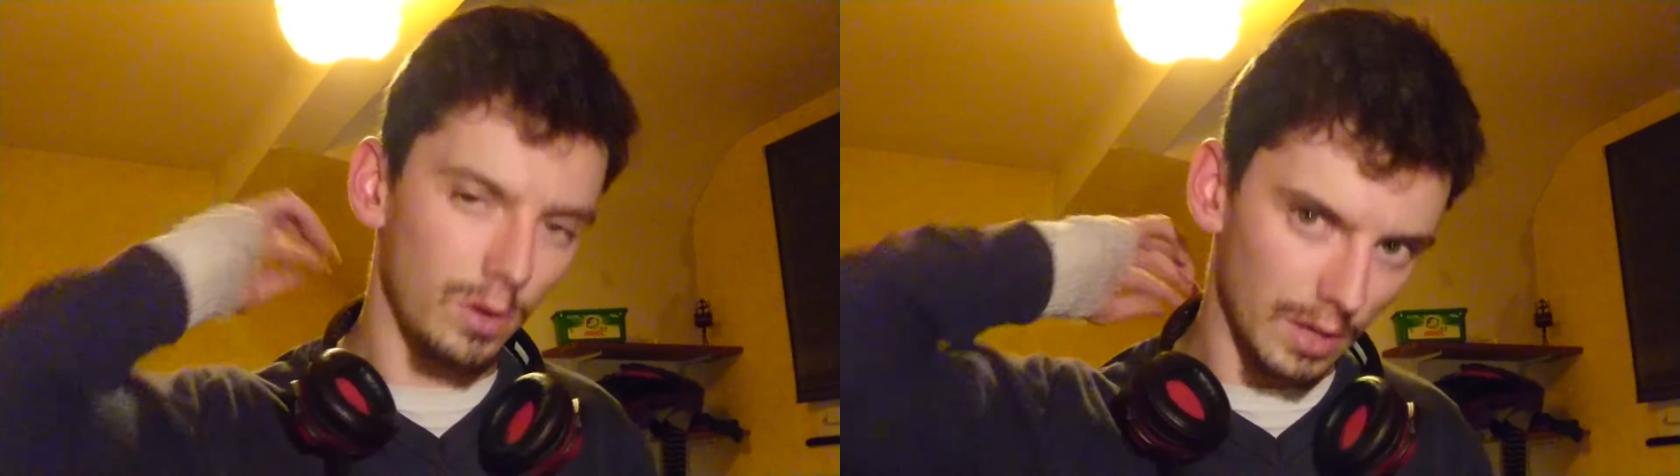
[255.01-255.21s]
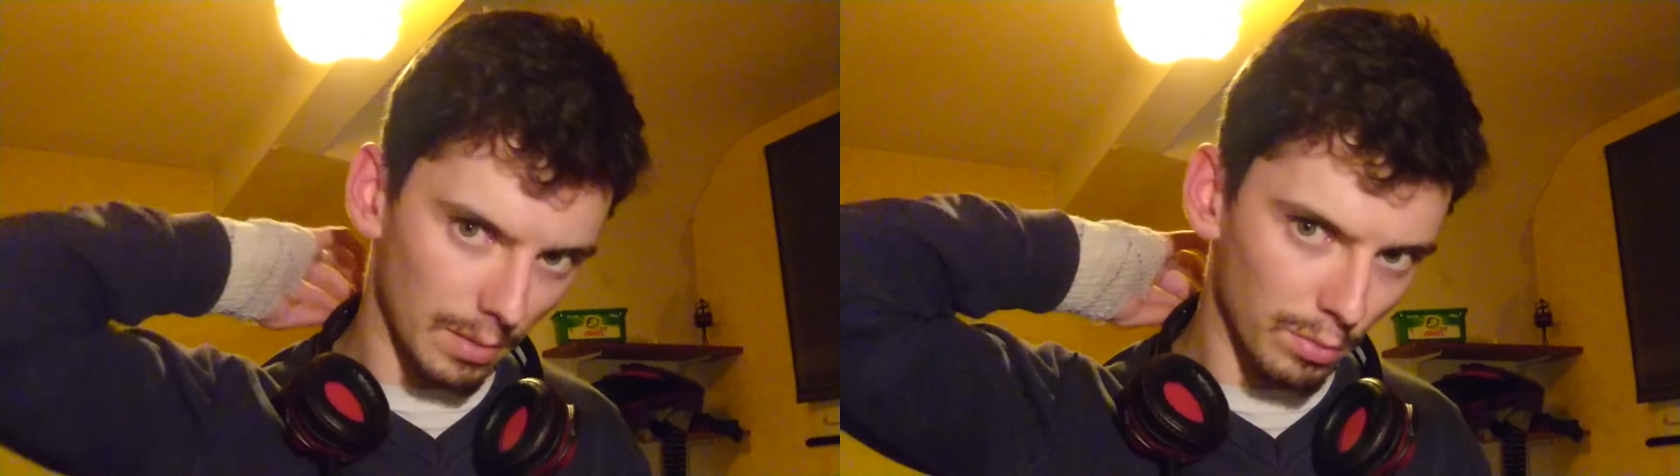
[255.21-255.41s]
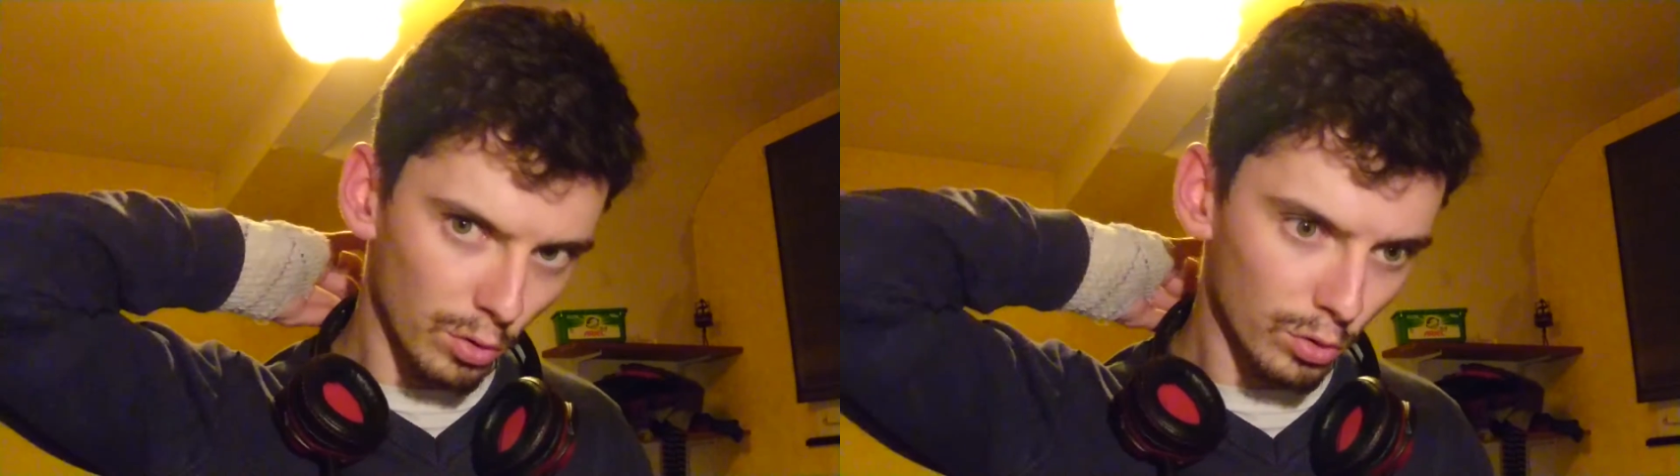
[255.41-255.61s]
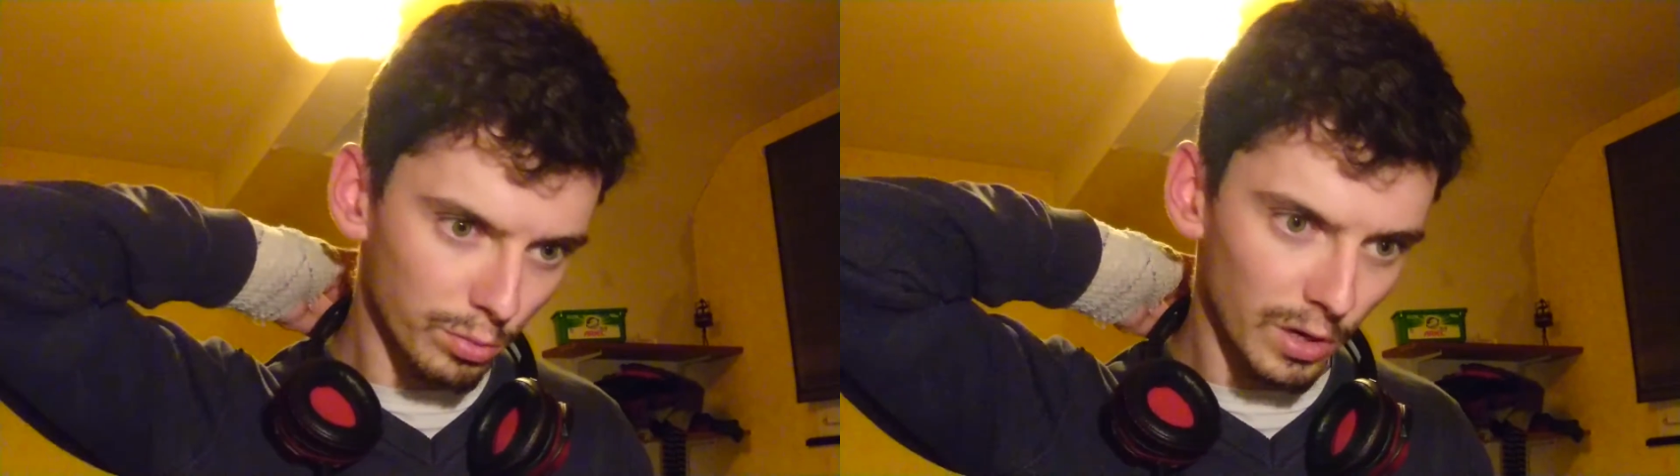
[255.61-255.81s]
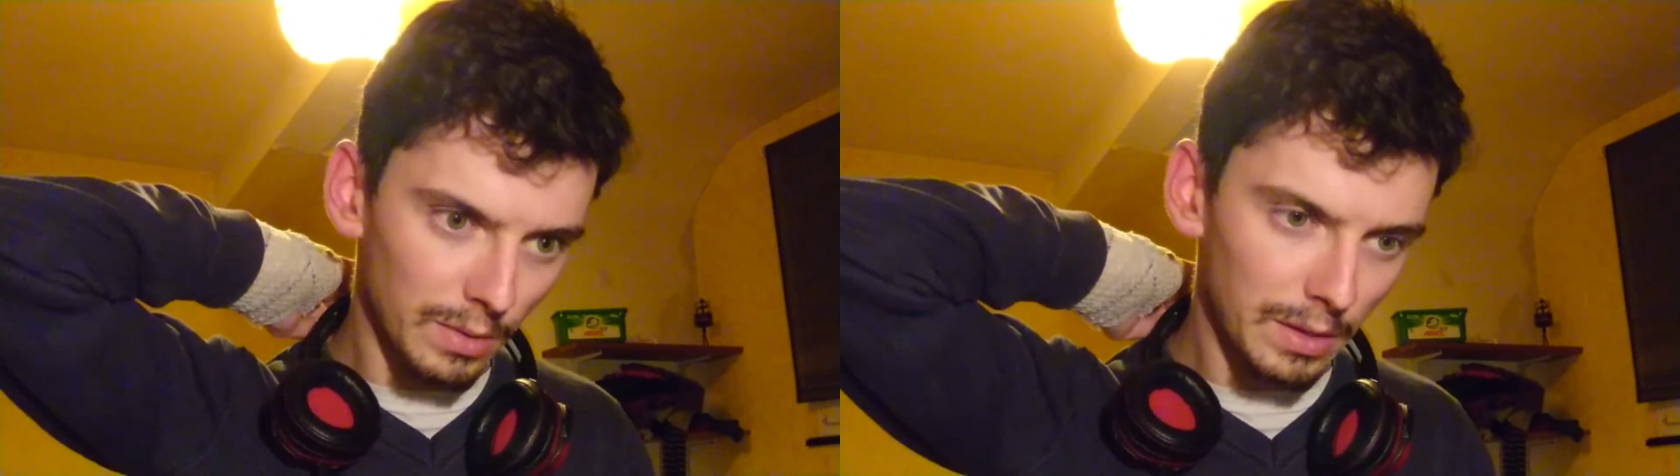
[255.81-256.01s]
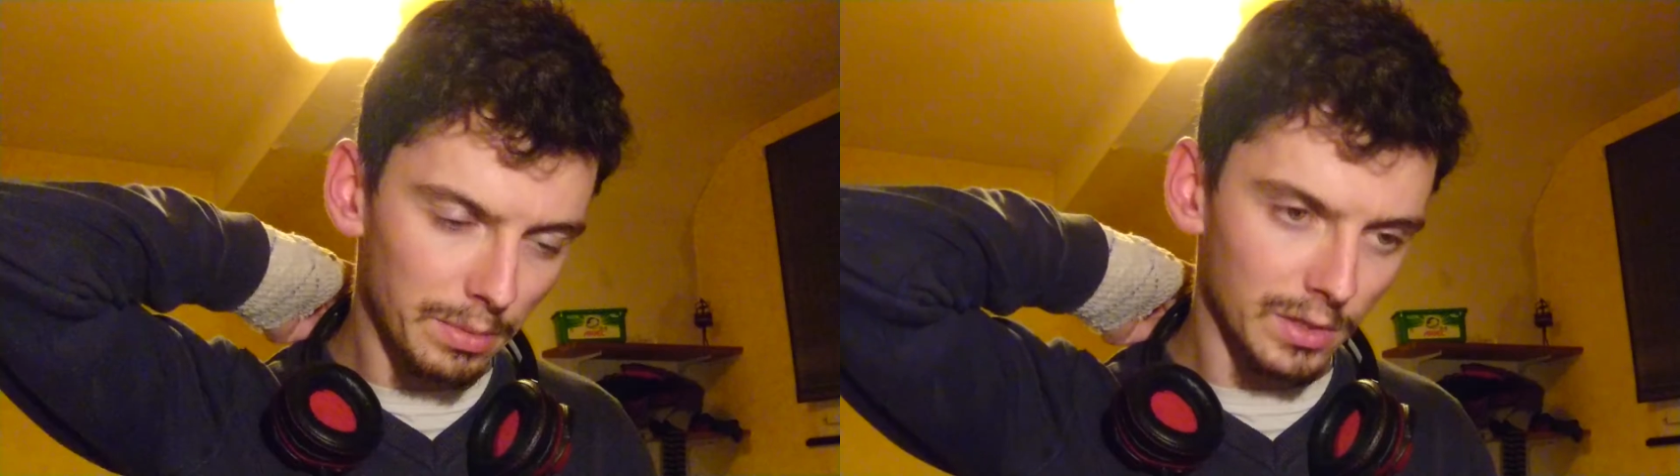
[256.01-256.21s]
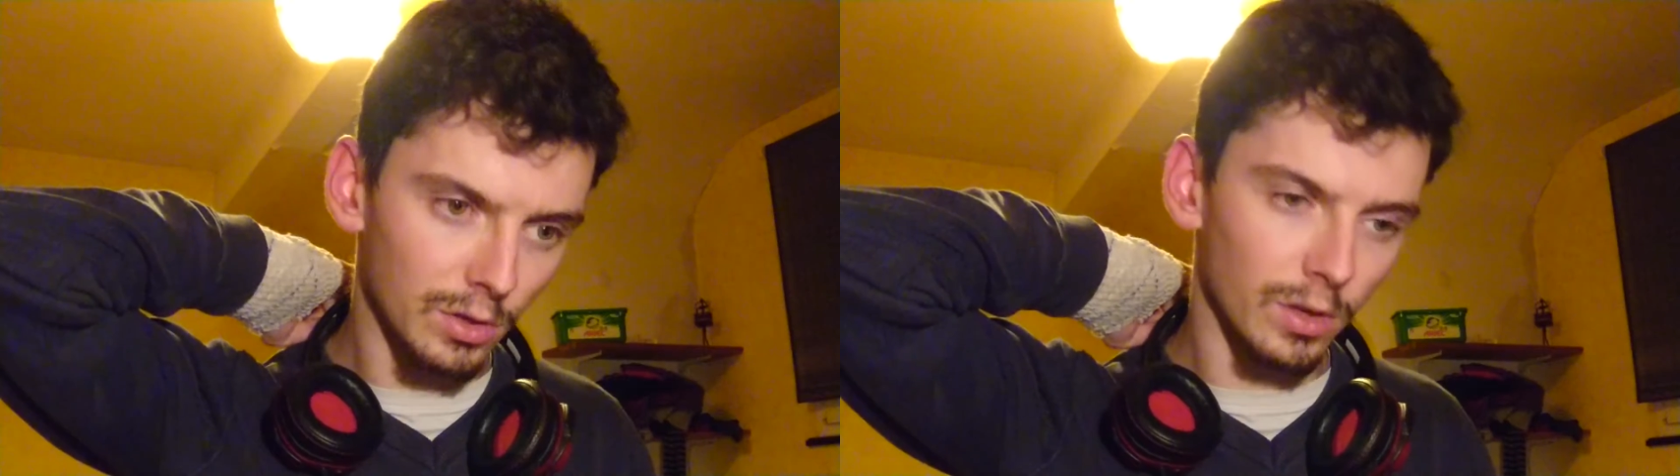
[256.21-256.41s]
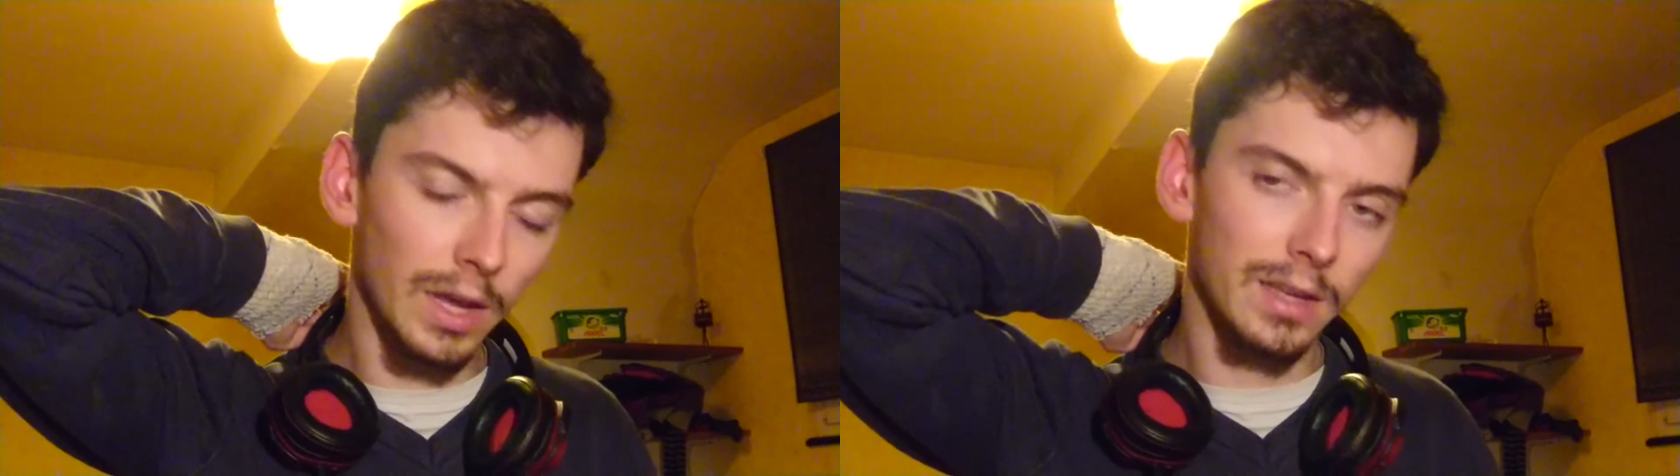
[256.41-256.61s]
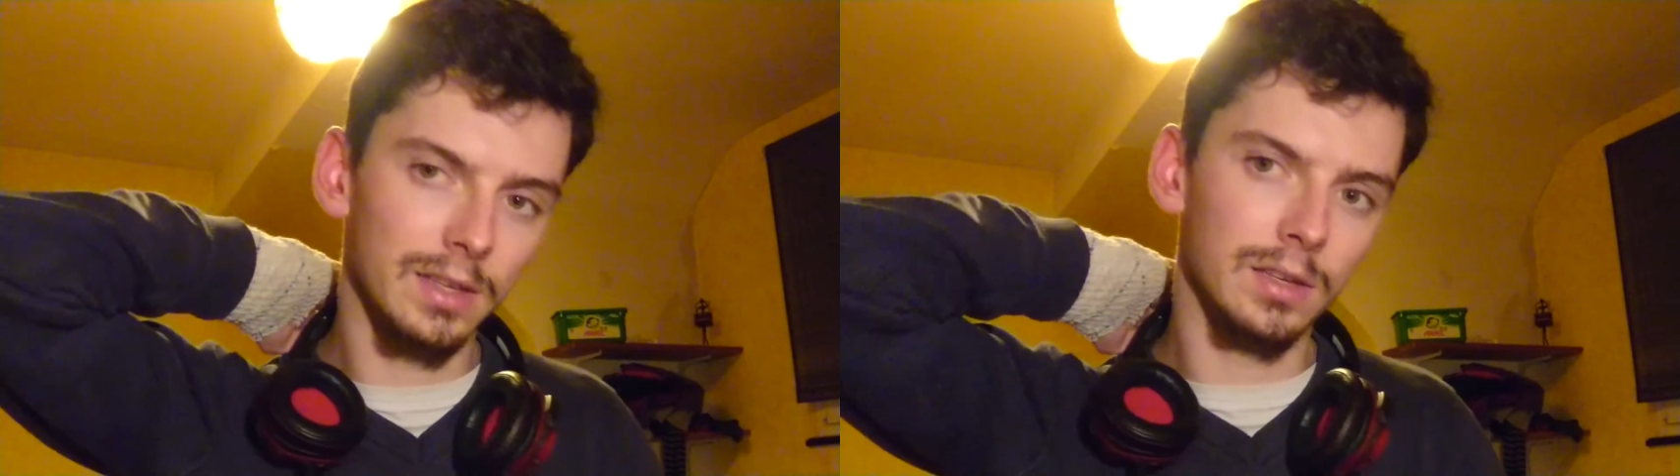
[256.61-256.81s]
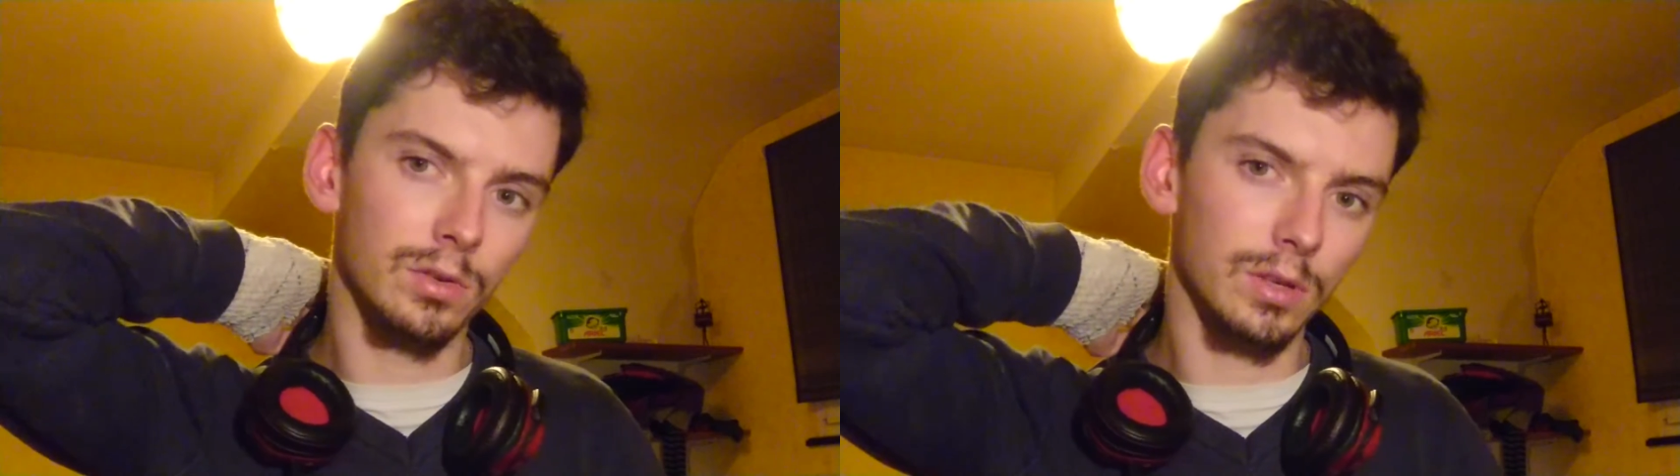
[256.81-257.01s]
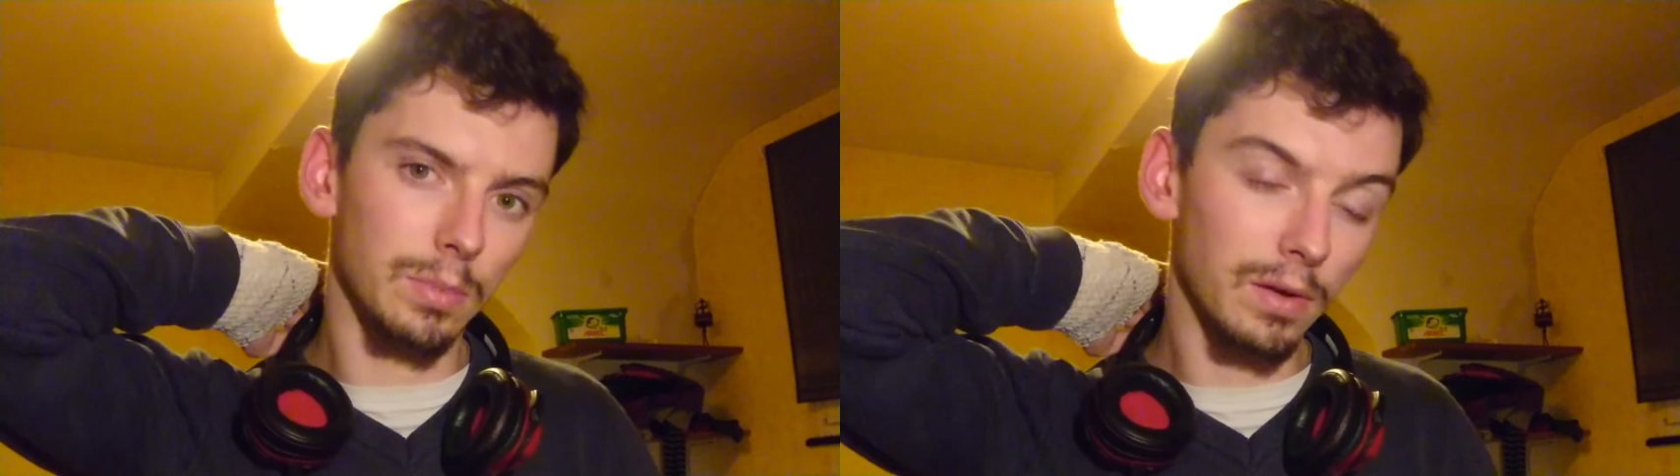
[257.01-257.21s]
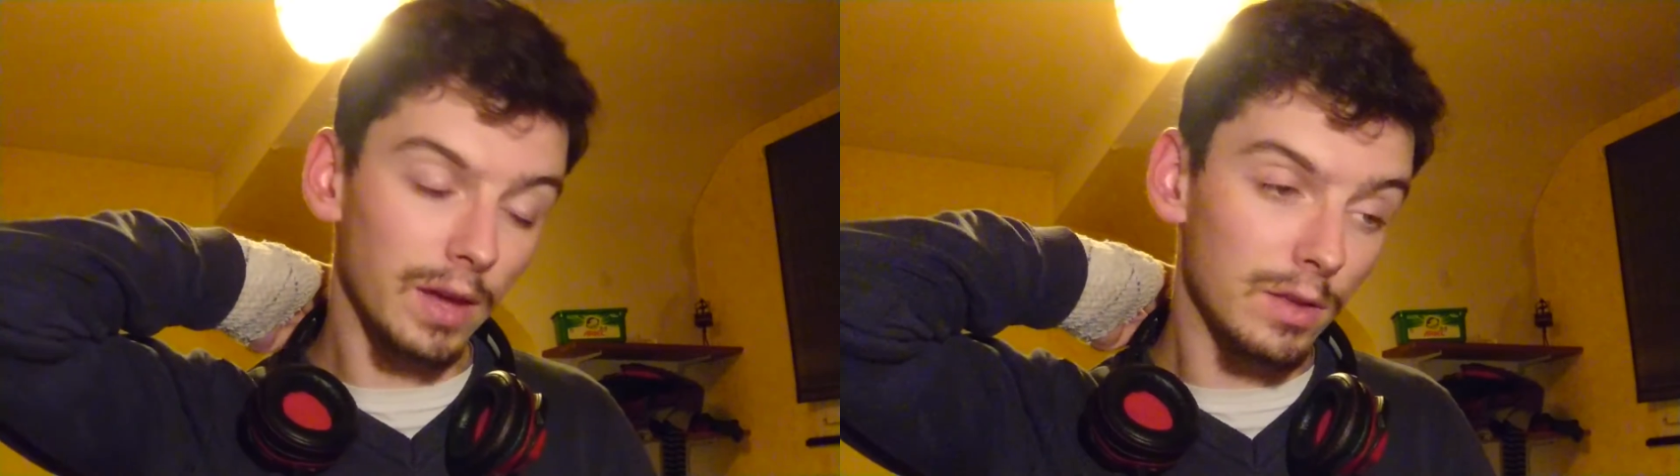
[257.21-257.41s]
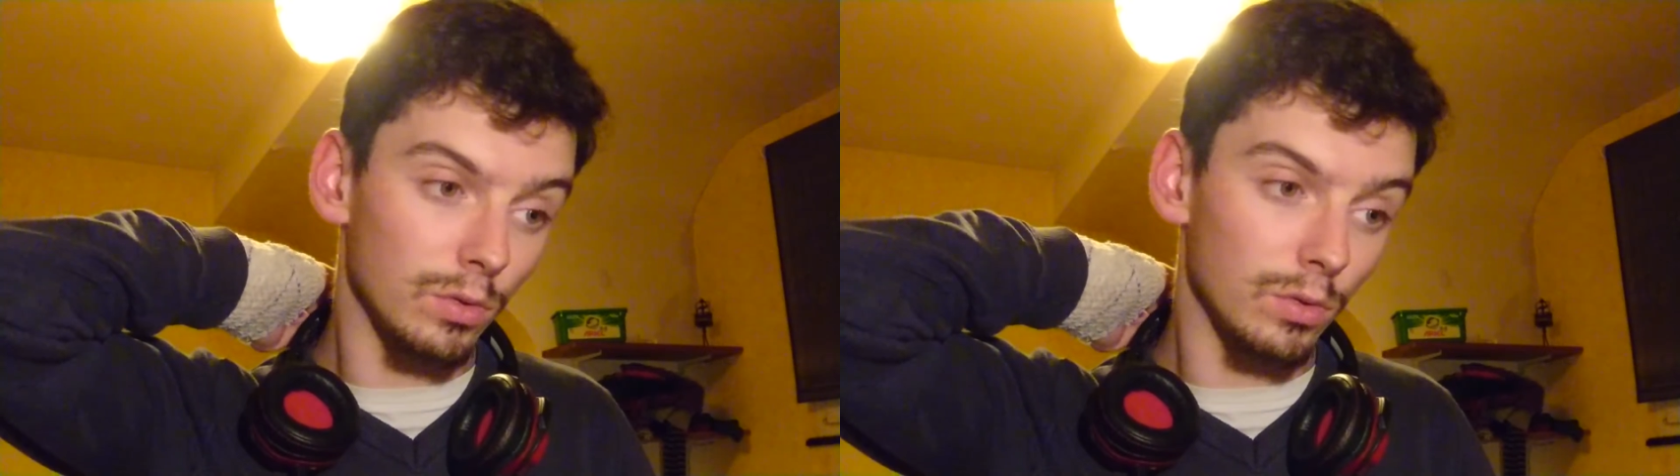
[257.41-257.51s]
il y a beaucoup de polémiques parce qu'il y en a qui disent que c'est pas vrai,